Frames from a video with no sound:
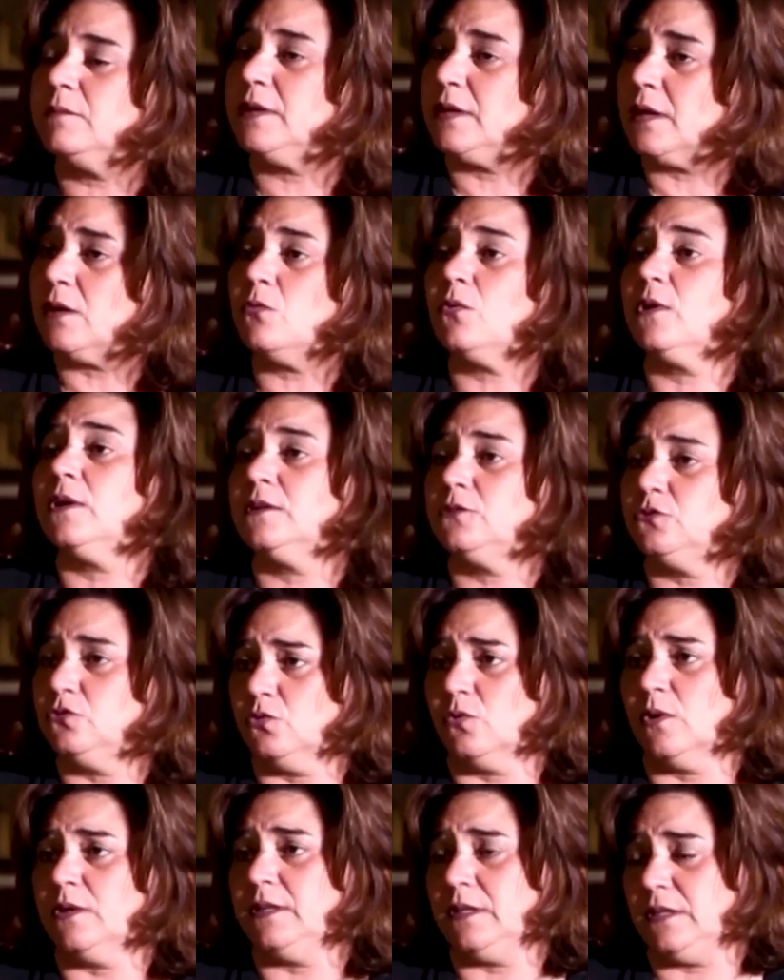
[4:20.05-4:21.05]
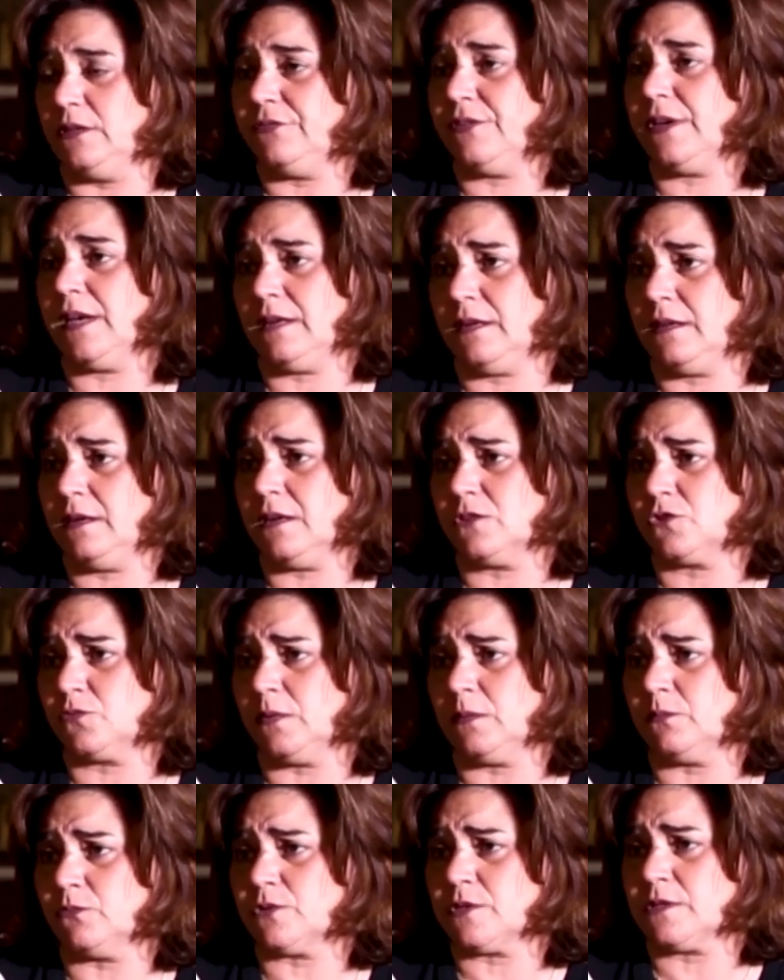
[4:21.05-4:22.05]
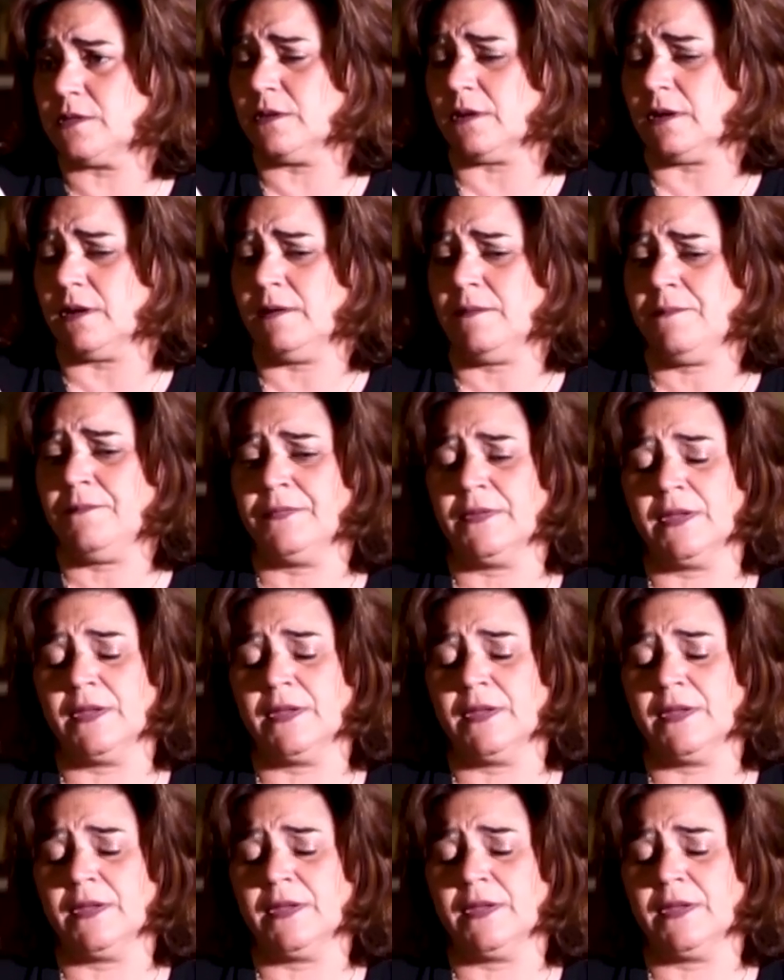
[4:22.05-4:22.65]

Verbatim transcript: من اول الدول اللي فيها العلاج بالموسيقى